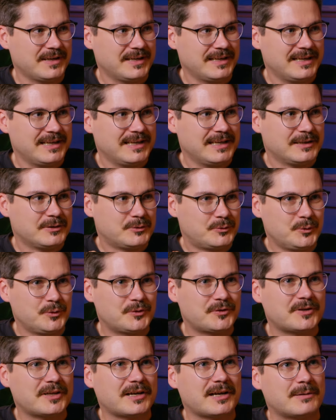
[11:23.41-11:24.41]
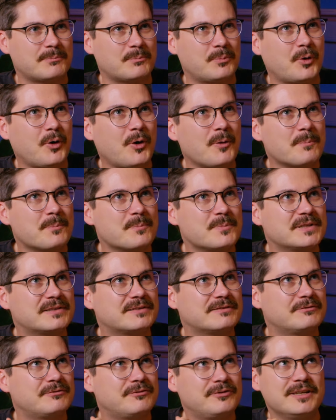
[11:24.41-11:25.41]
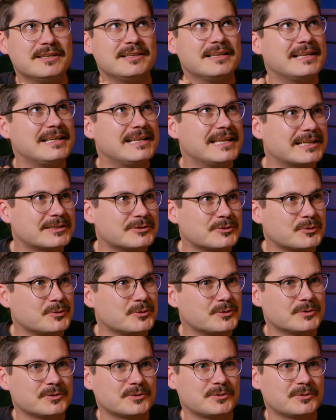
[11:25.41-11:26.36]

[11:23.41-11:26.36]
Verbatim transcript: Mm. Düsterer Pop mit viel Elektro,